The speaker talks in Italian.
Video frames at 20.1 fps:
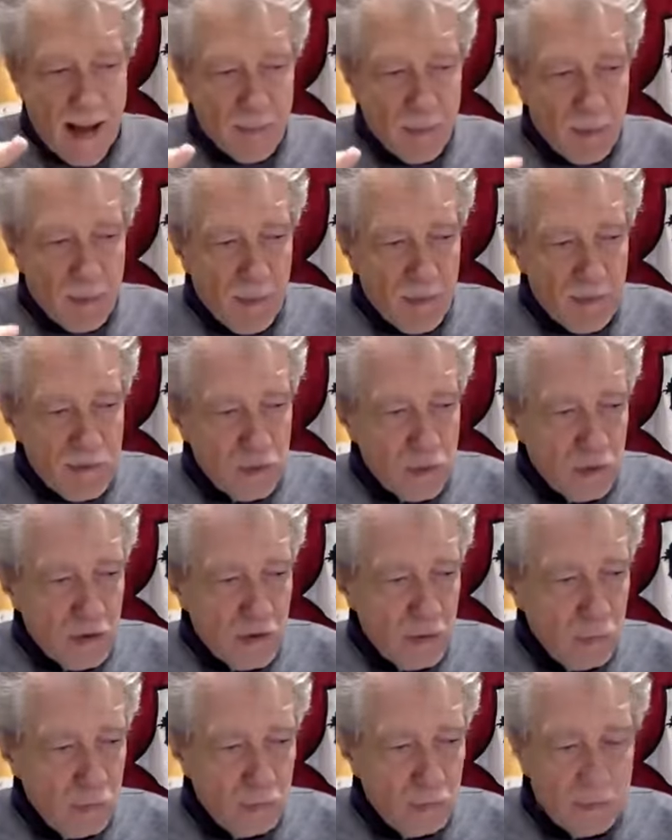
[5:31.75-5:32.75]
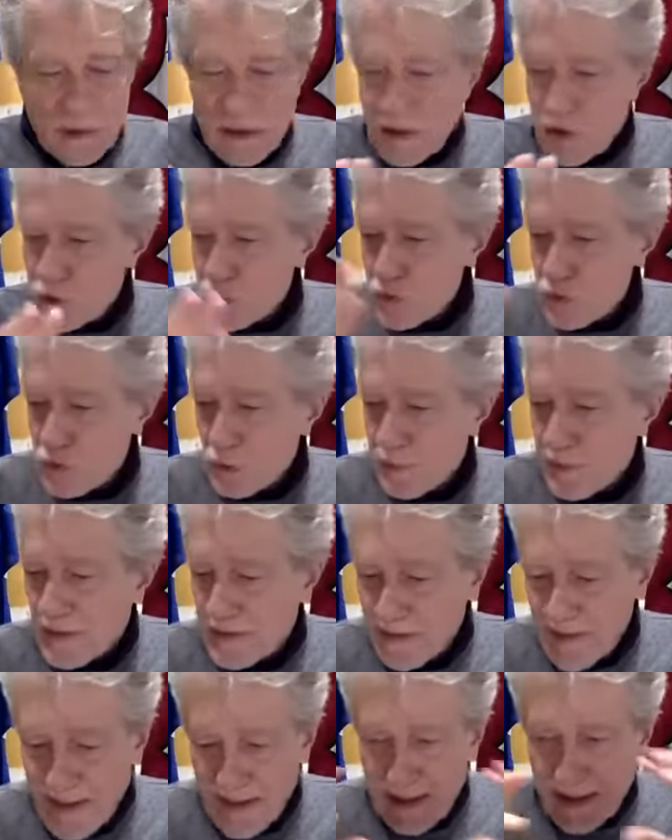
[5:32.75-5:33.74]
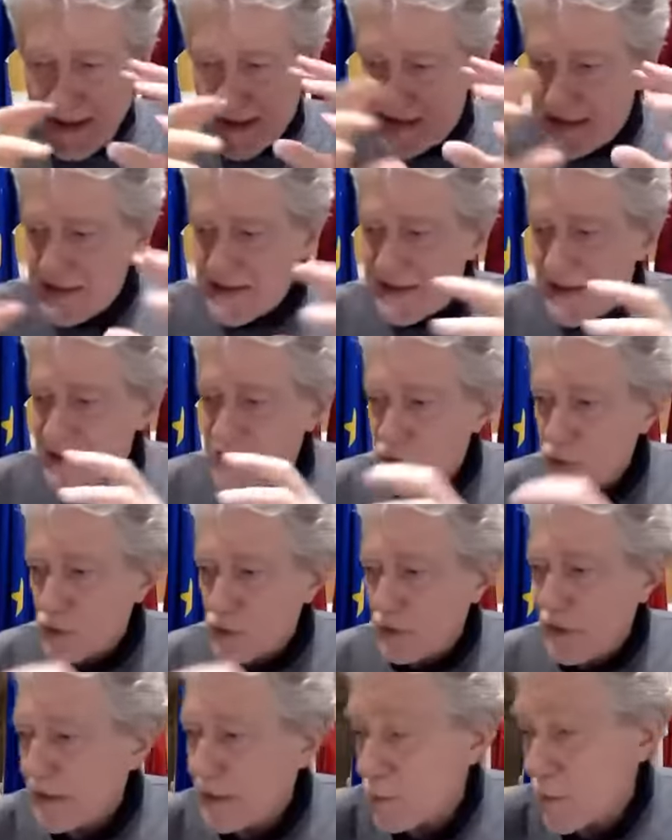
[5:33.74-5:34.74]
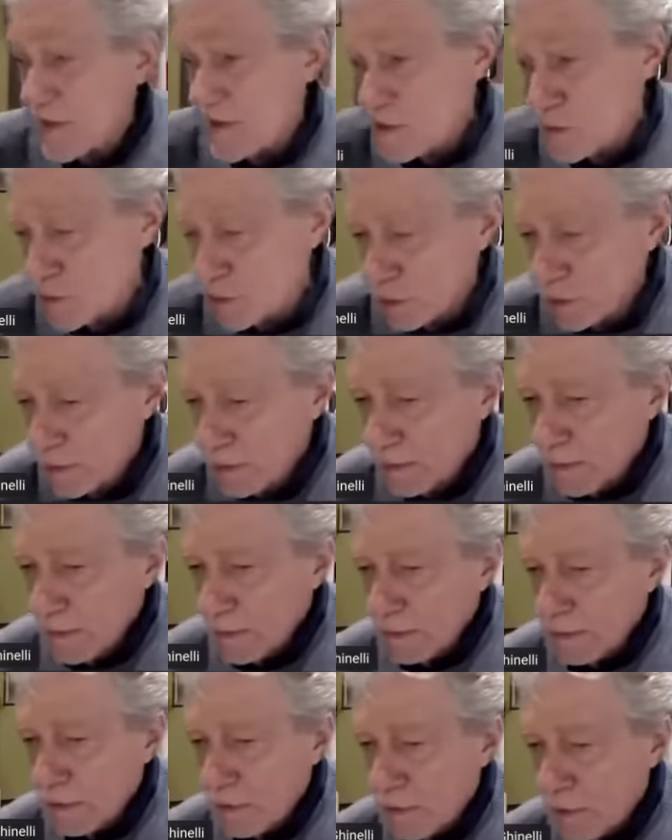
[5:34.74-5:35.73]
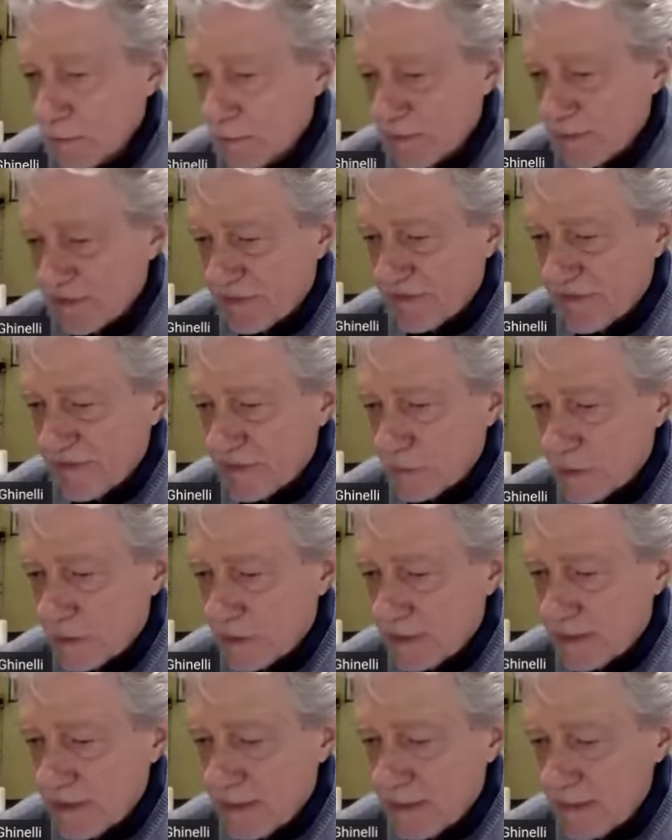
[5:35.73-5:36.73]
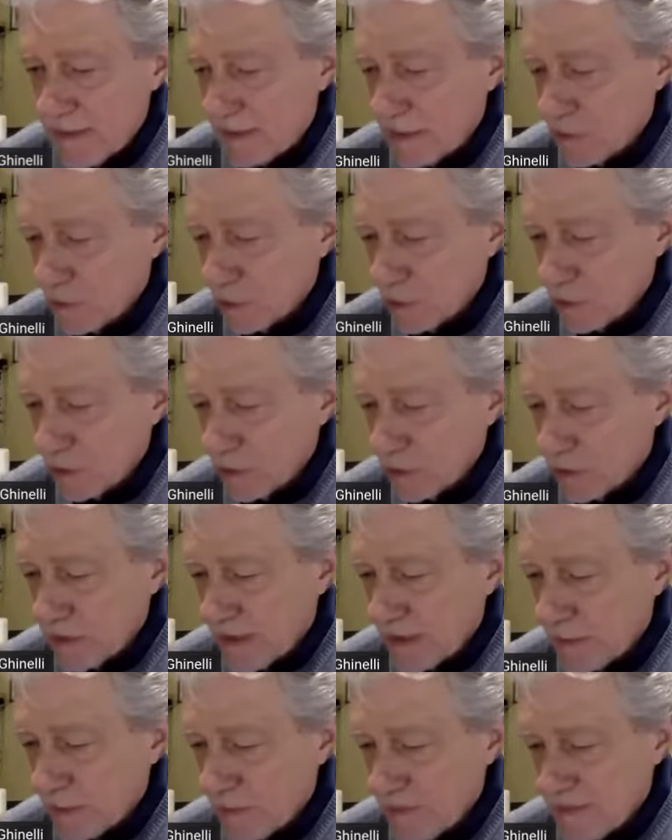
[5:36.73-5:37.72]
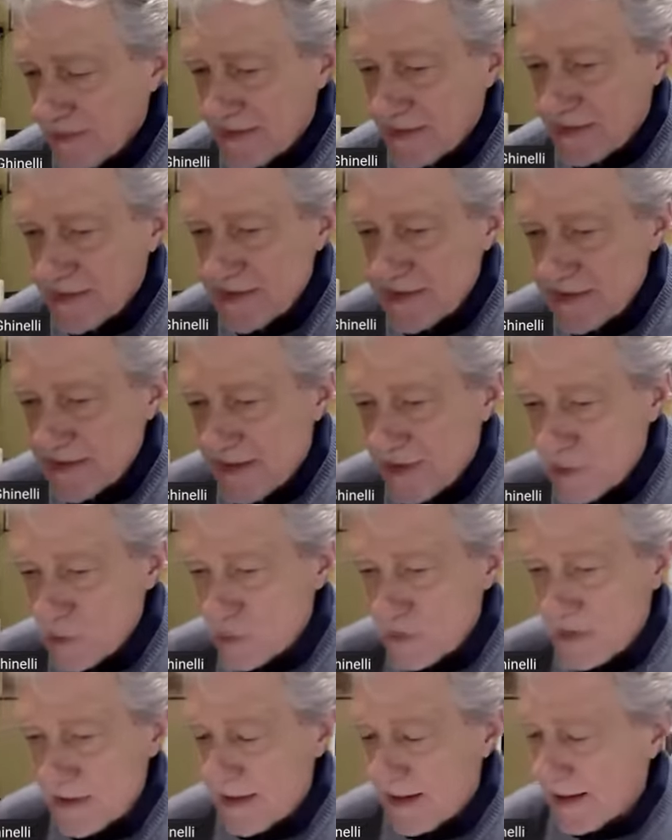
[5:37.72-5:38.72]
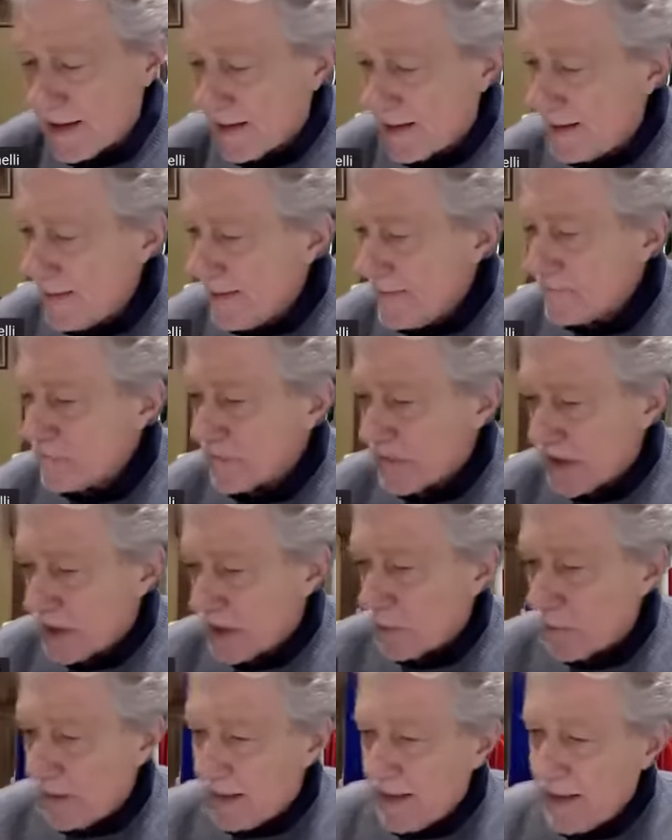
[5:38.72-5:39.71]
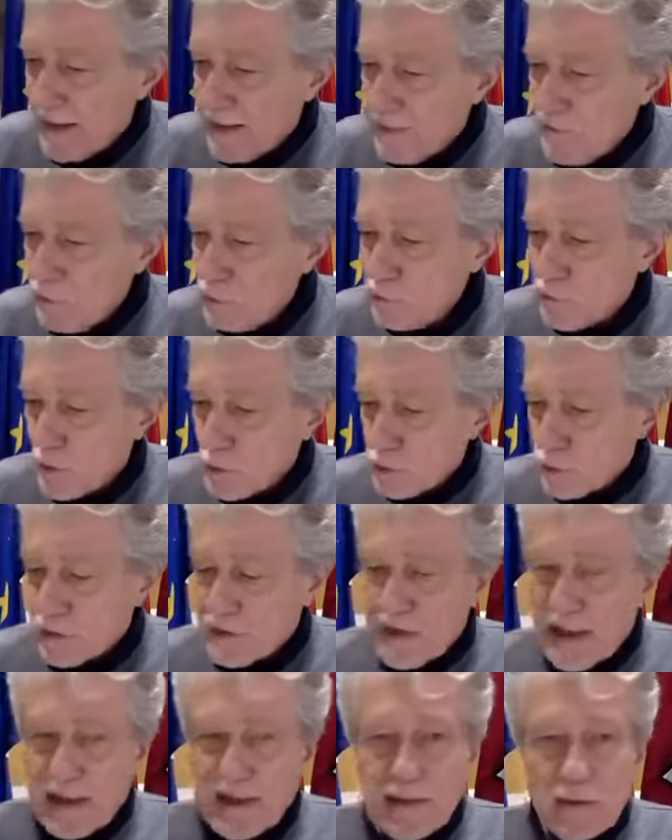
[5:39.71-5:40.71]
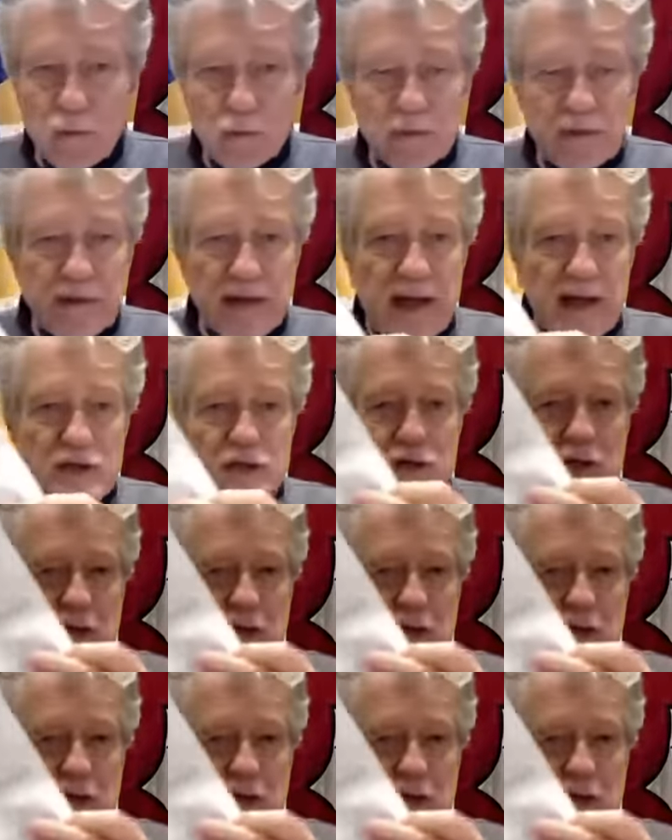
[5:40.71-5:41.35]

A proposito di numeri, giusto per dare la sensazione di questo non perfetto allineamento, io tengo una statistica giornaliera tra qual è il numero totale di contagi